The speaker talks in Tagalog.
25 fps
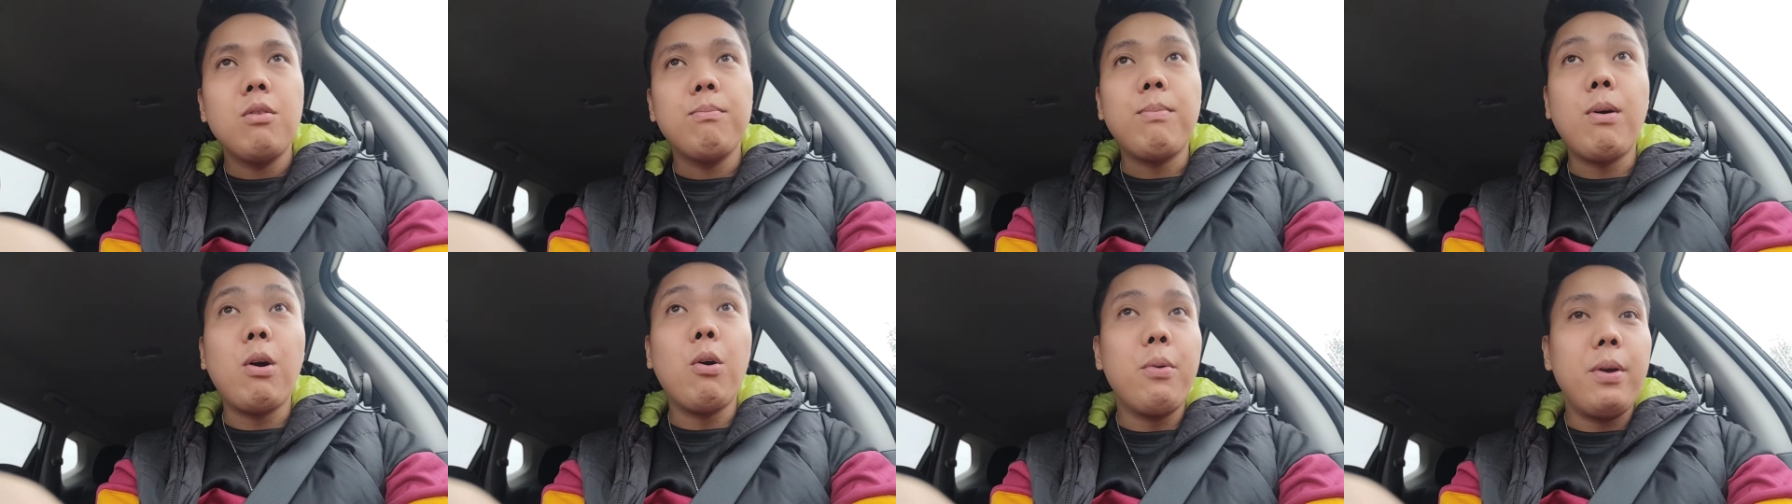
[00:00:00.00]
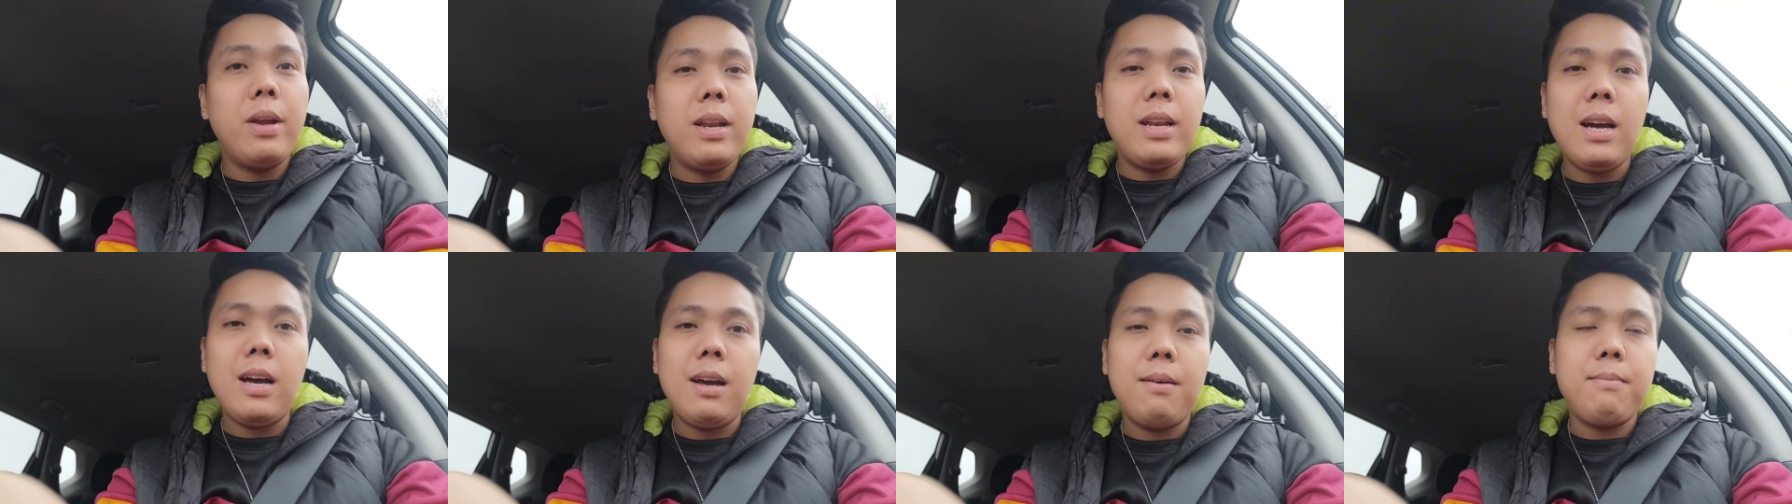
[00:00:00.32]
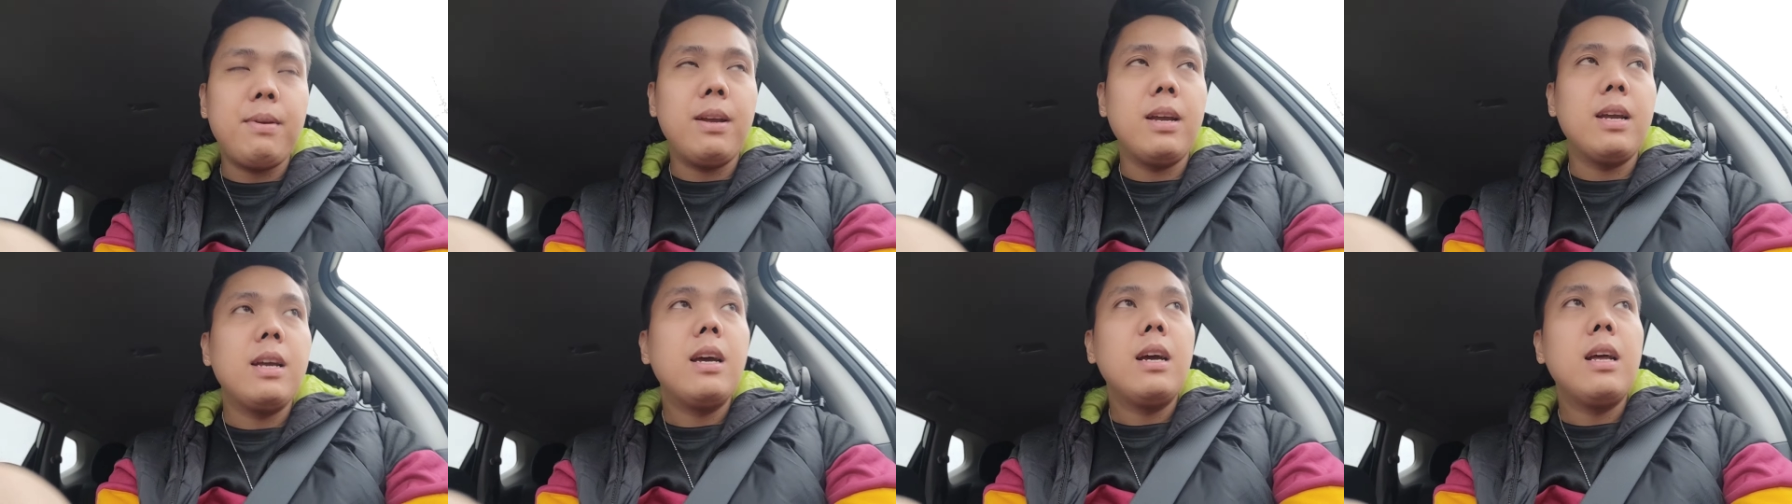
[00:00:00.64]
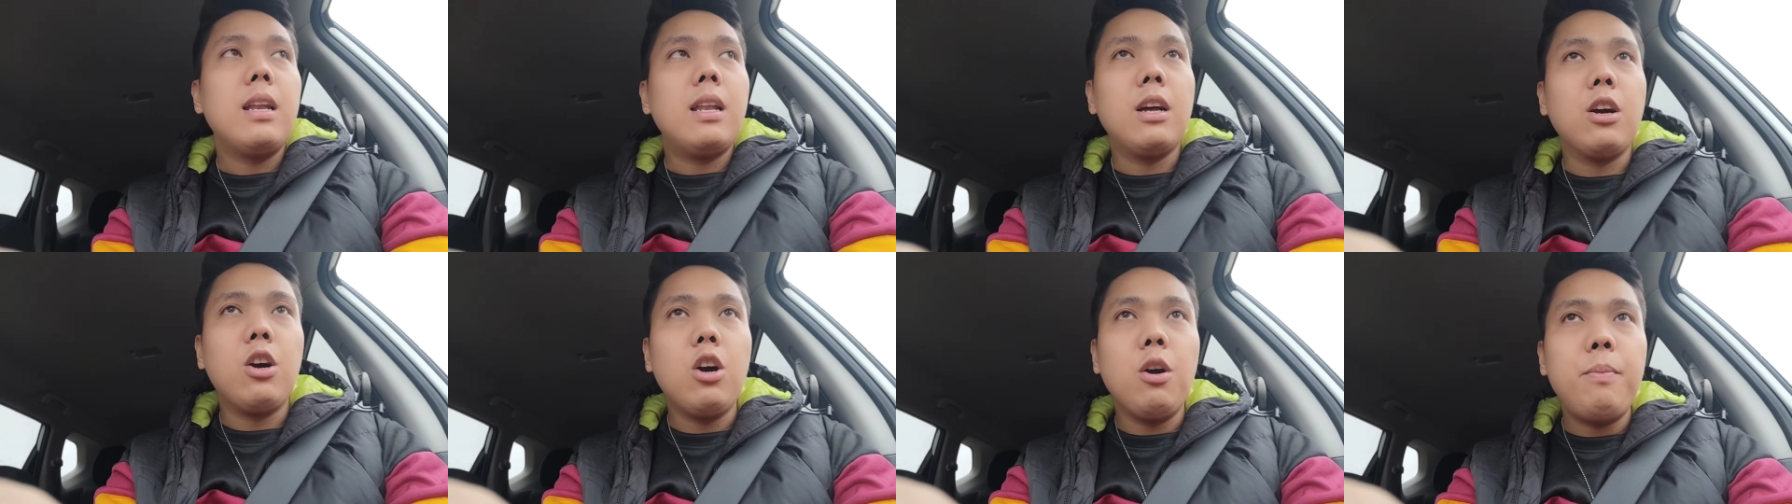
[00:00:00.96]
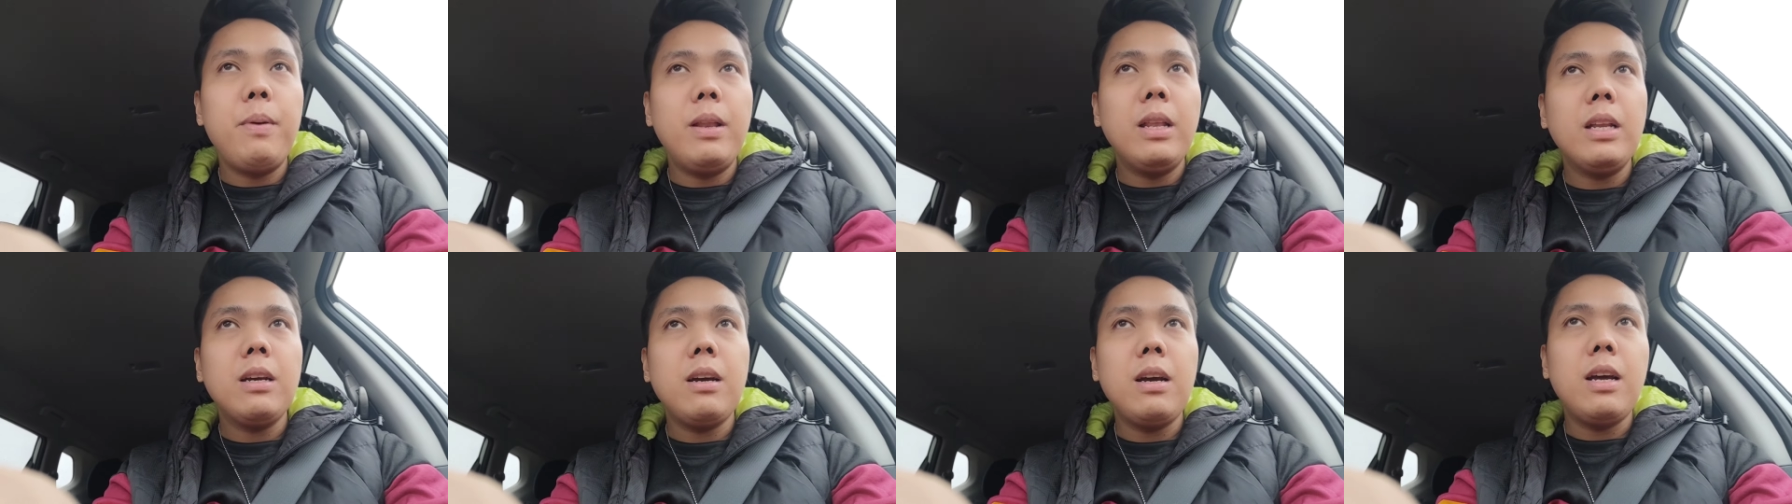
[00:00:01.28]
Pauwi na kami.
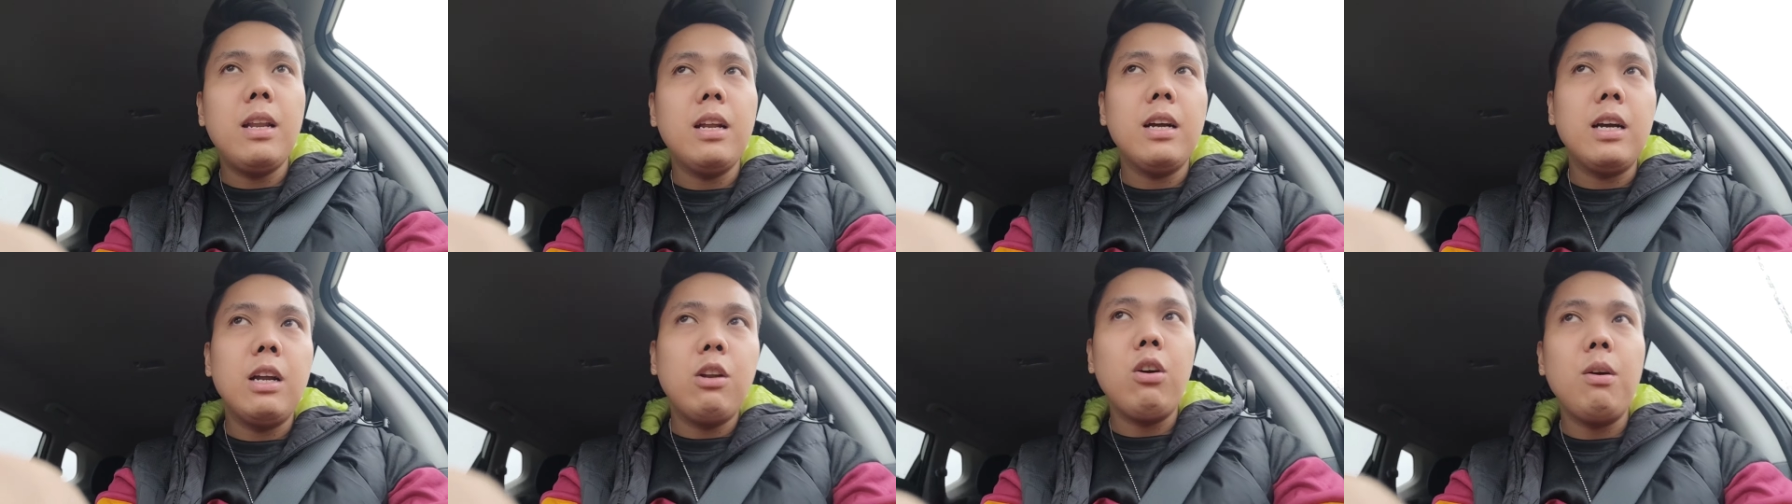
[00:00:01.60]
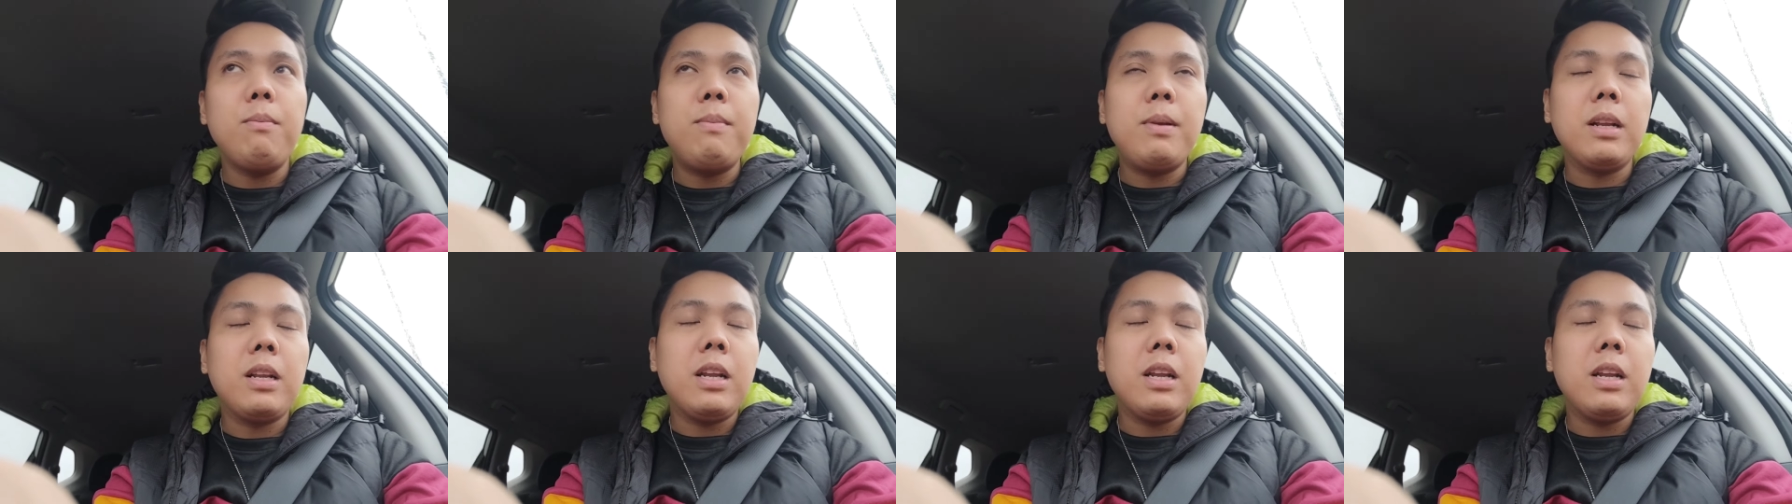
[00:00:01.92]
Nag-open, uh, ah, nag kami,